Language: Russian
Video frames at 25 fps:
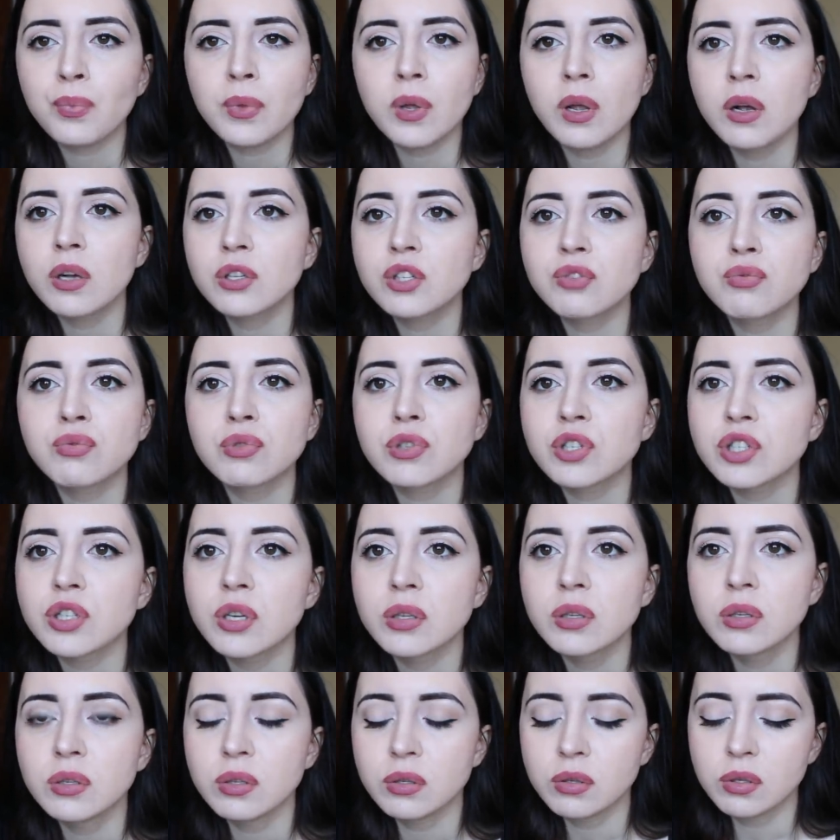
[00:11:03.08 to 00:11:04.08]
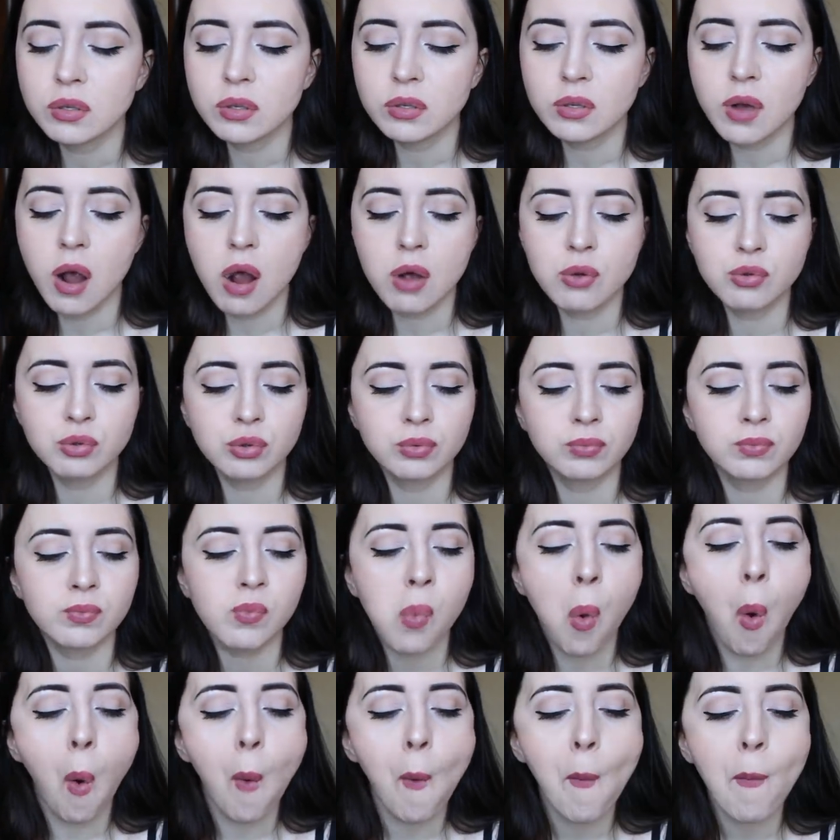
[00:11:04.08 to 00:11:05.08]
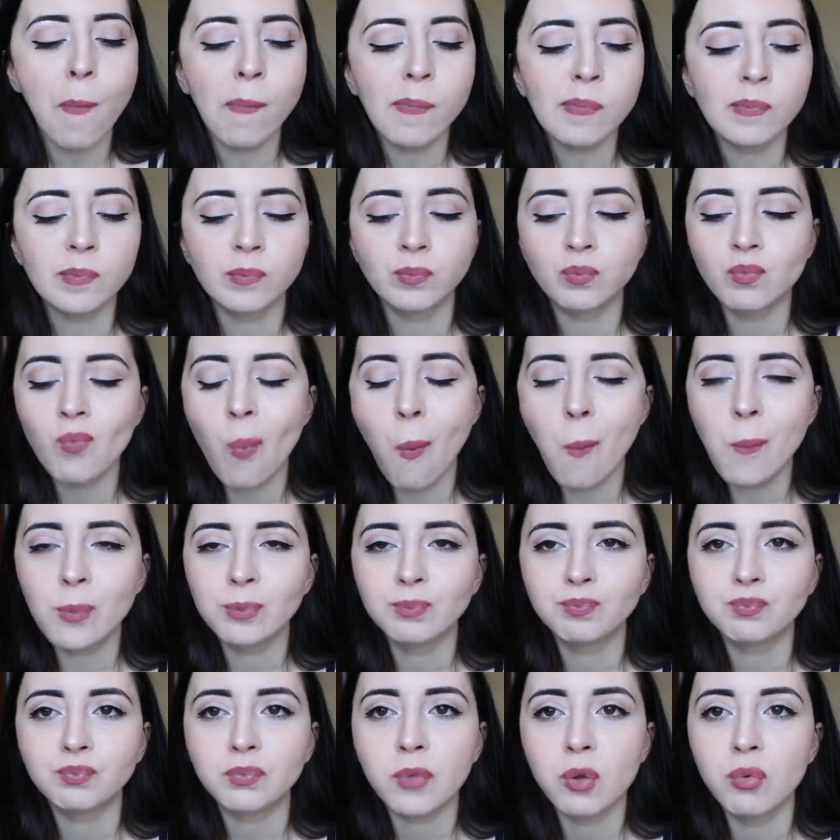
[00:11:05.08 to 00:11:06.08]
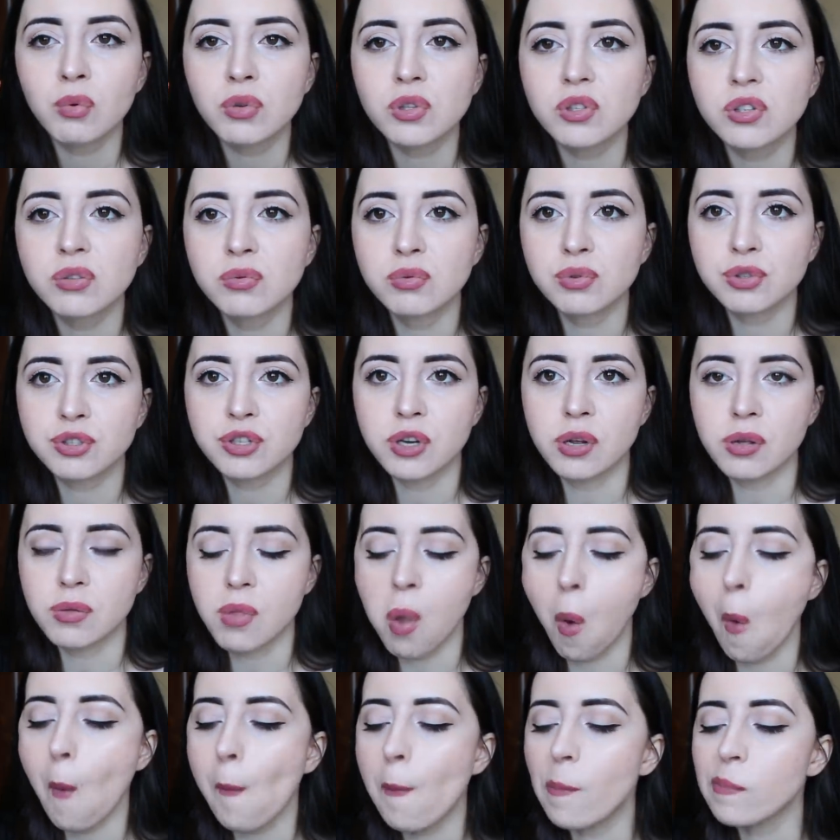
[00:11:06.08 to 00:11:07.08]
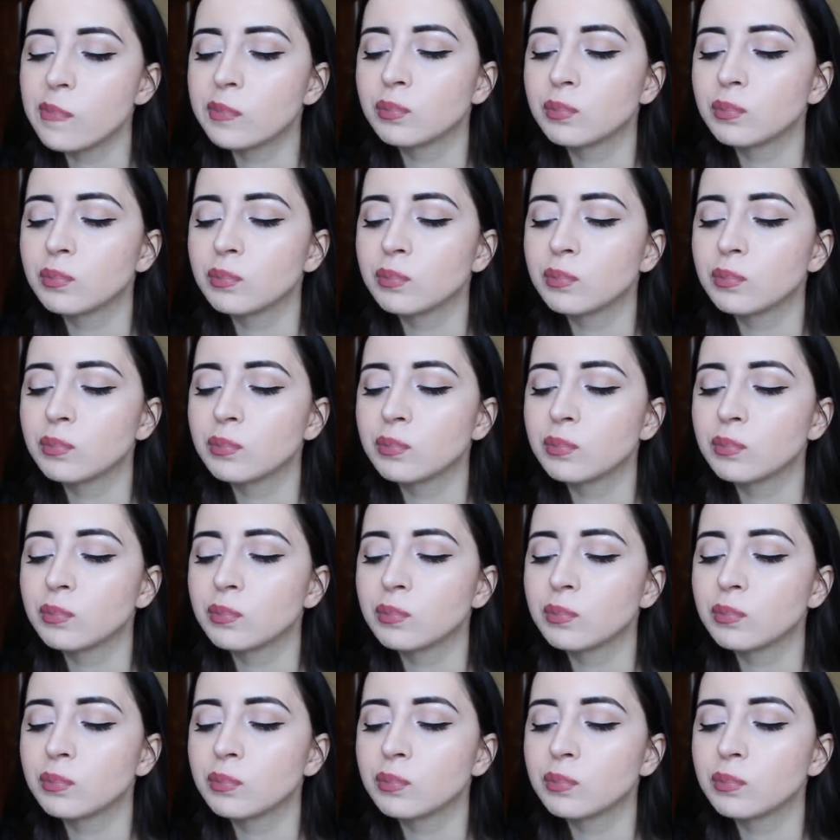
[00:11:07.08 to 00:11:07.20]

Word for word: я совершенно не наедаюсь. Вот совершенно.